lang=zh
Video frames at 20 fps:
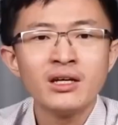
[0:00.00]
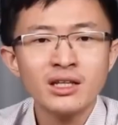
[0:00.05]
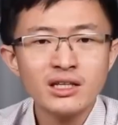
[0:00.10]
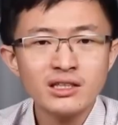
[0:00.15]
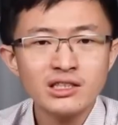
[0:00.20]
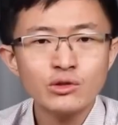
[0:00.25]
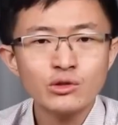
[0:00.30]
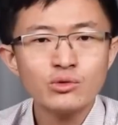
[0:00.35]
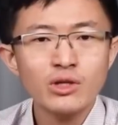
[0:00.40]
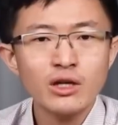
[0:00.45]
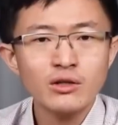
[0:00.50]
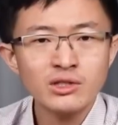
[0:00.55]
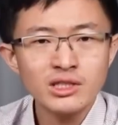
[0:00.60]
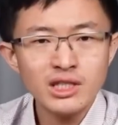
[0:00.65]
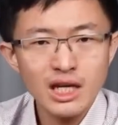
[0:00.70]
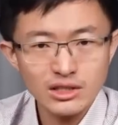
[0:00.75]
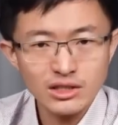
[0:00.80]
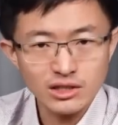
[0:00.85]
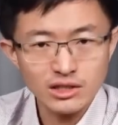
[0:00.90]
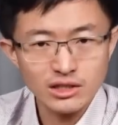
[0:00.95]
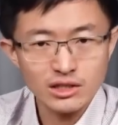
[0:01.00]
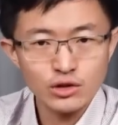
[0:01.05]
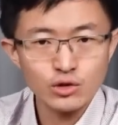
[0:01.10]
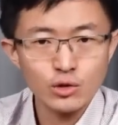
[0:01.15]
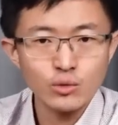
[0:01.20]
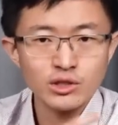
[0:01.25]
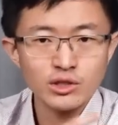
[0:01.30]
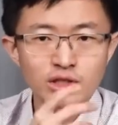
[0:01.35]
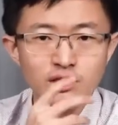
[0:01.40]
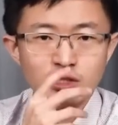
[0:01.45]
那进入到降息的
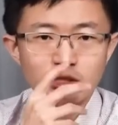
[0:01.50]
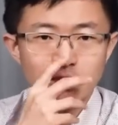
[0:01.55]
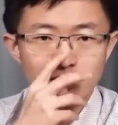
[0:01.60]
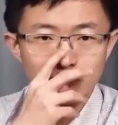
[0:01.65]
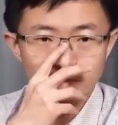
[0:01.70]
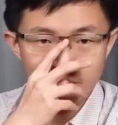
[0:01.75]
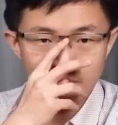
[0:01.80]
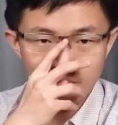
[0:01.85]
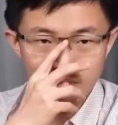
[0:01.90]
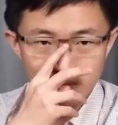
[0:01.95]
周期呢，